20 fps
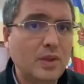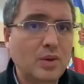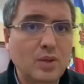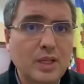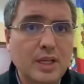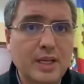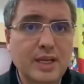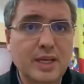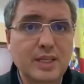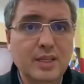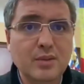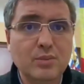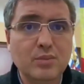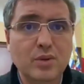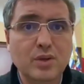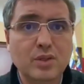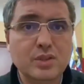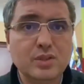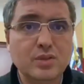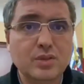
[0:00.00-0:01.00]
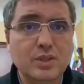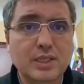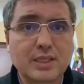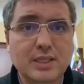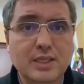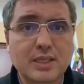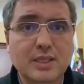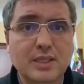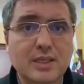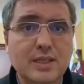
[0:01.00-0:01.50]
У Ларены Бокза от,
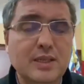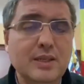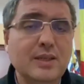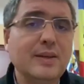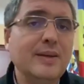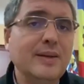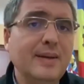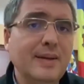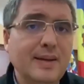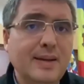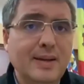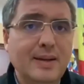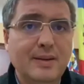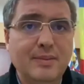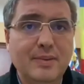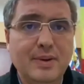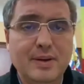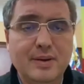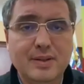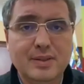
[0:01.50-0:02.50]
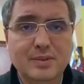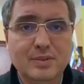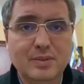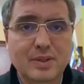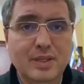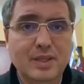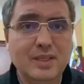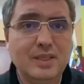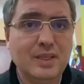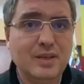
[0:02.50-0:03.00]
э, э,
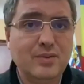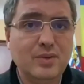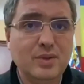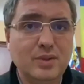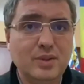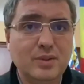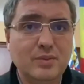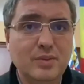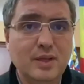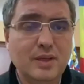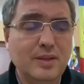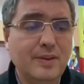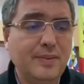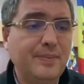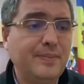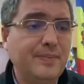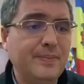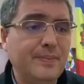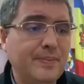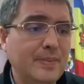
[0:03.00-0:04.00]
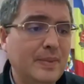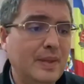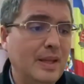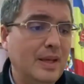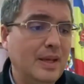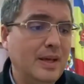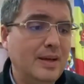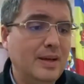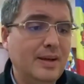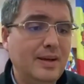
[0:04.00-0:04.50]
э, интервью с... Э,
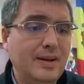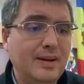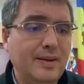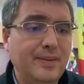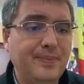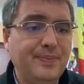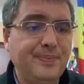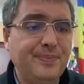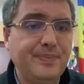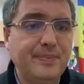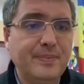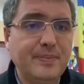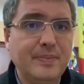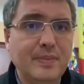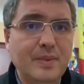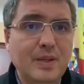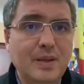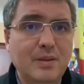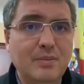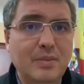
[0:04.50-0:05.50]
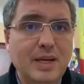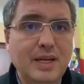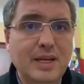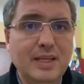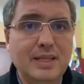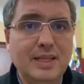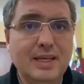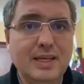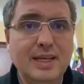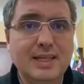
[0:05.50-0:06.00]
эм,
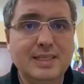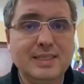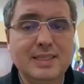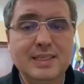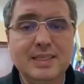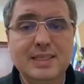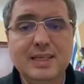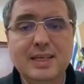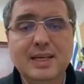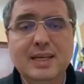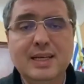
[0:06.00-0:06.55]
Марианной Раца.